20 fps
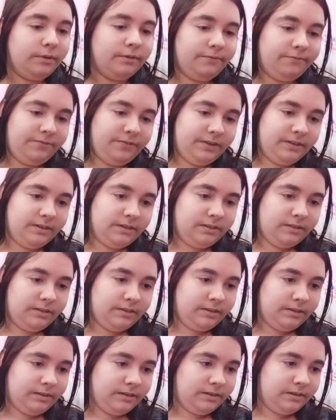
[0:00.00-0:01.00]
da
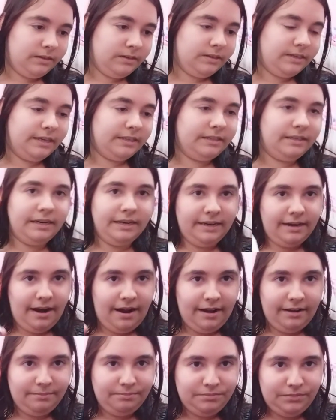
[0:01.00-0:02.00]
fiyatı 7
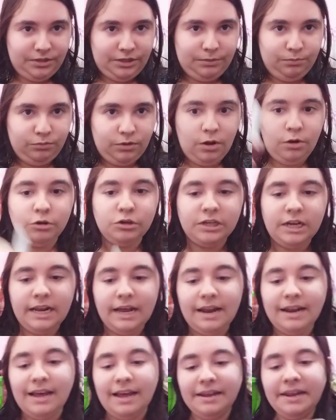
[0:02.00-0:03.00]
liraymış. Bu da
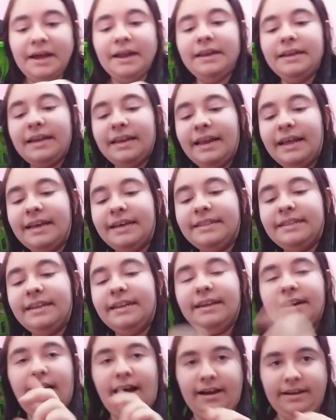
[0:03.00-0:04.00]
öjeler genellikle 7
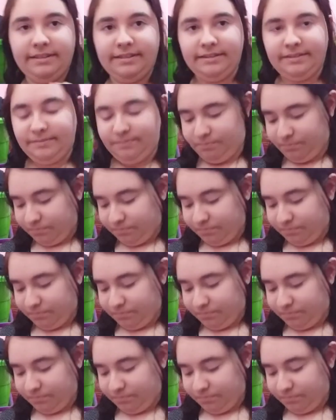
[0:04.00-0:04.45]
liraydı.